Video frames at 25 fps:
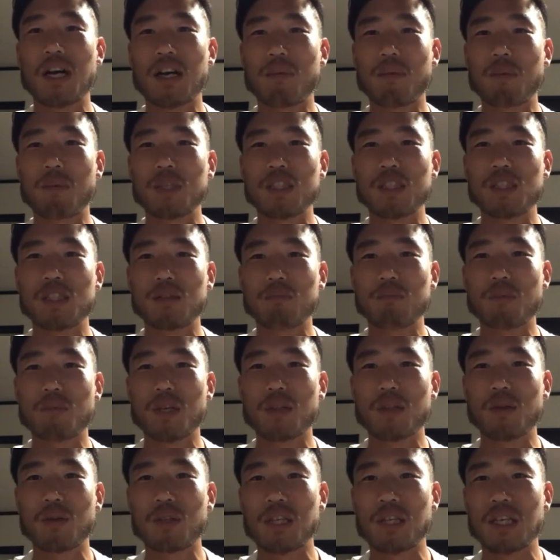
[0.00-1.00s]
やっぱ
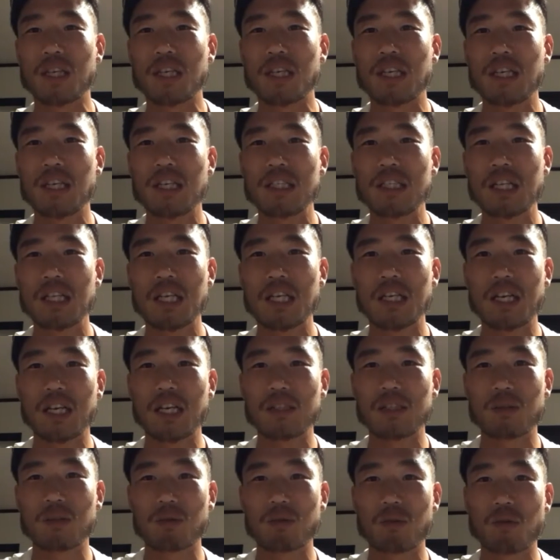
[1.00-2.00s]
チームメートに何か
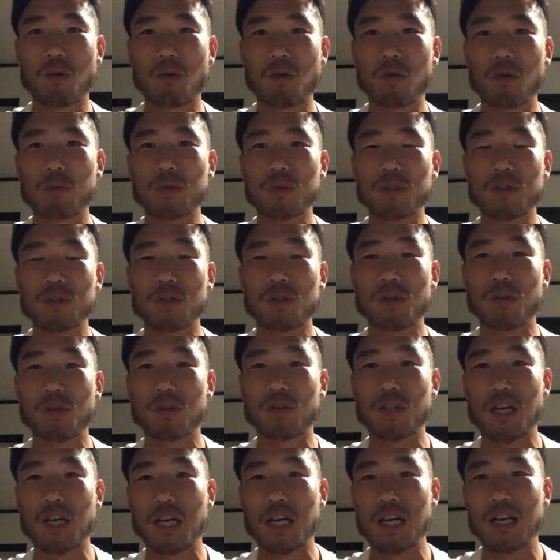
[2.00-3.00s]
その鼓舞するよう
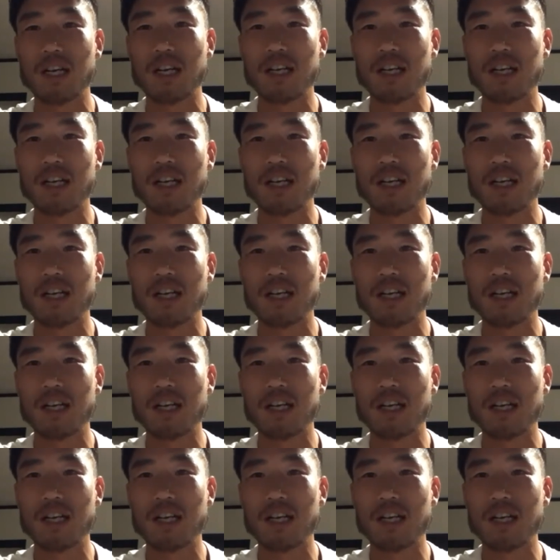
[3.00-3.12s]
な